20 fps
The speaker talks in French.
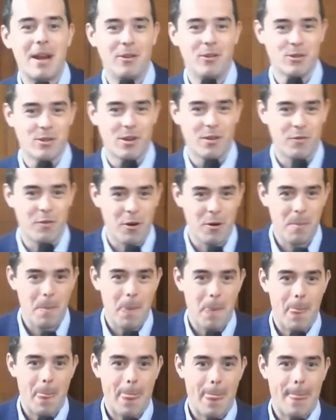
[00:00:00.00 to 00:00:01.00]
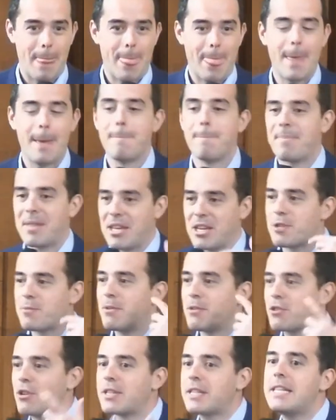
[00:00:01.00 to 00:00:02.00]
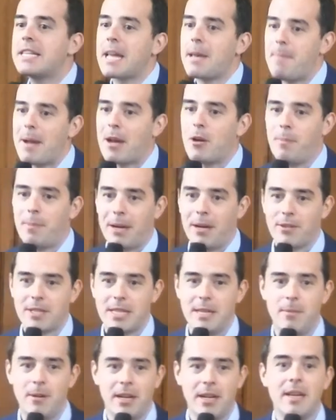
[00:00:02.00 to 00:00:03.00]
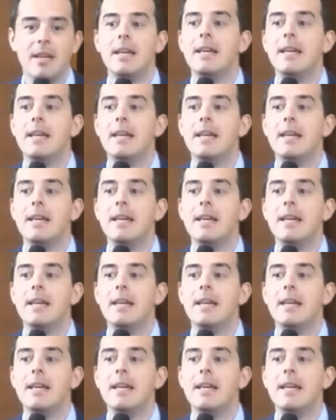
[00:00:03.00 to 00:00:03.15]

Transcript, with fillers: à nos enfants. Je pense que ce qui serait pas compréhensible,